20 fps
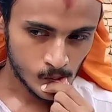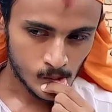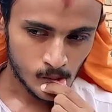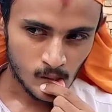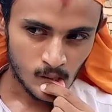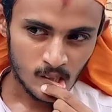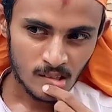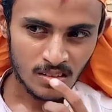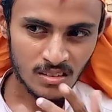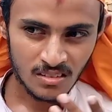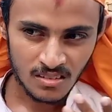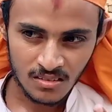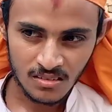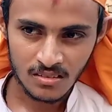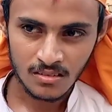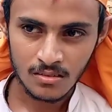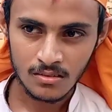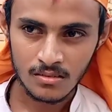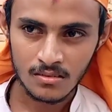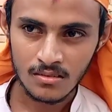काफ़ी जब ये
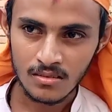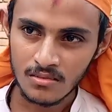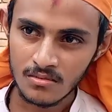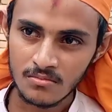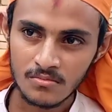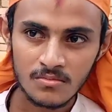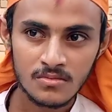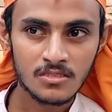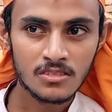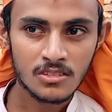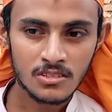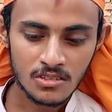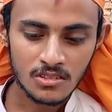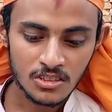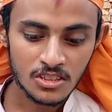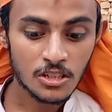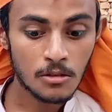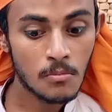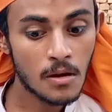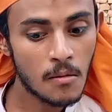सुनता है तो उसके
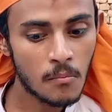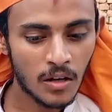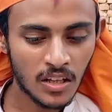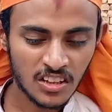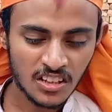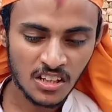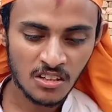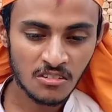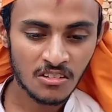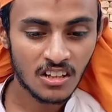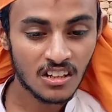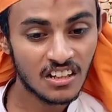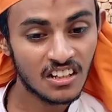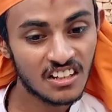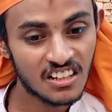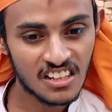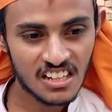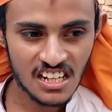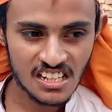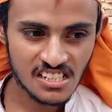दिल में और ज़्यादा
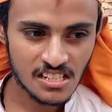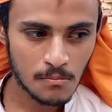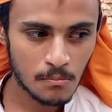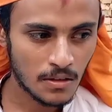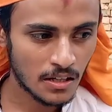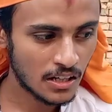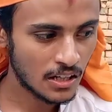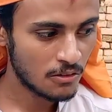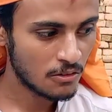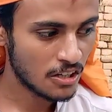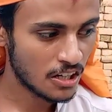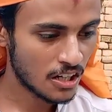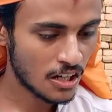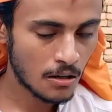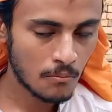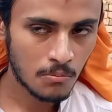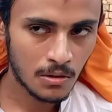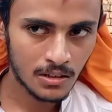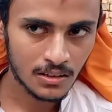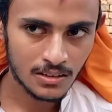मुखालफत पैदा होती
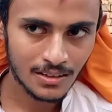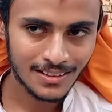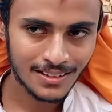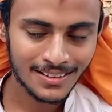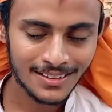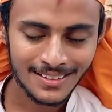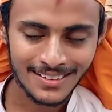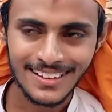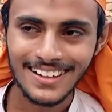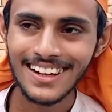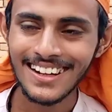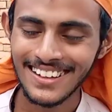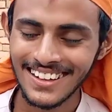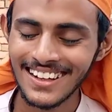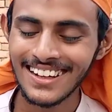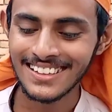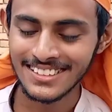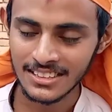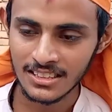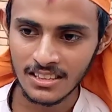है वो
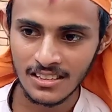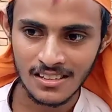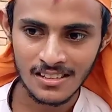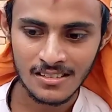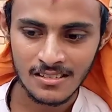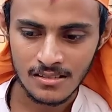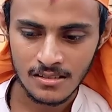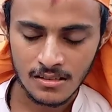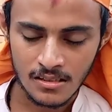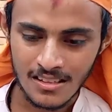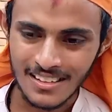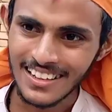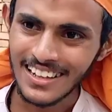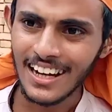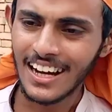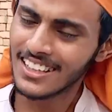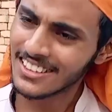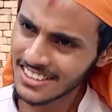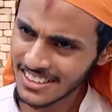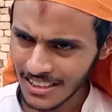कहता है चलो
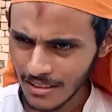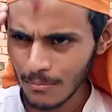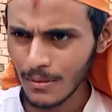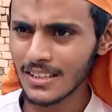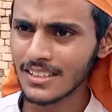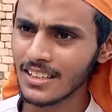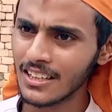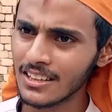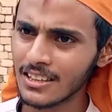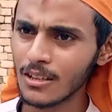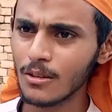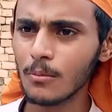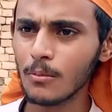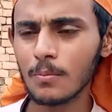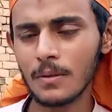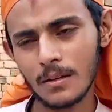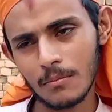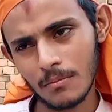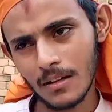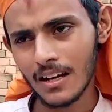देख लूँगा
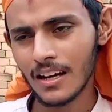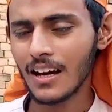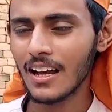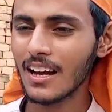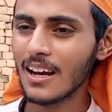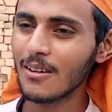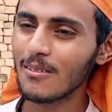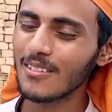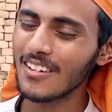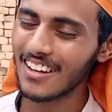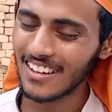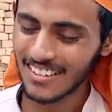तुमको कितना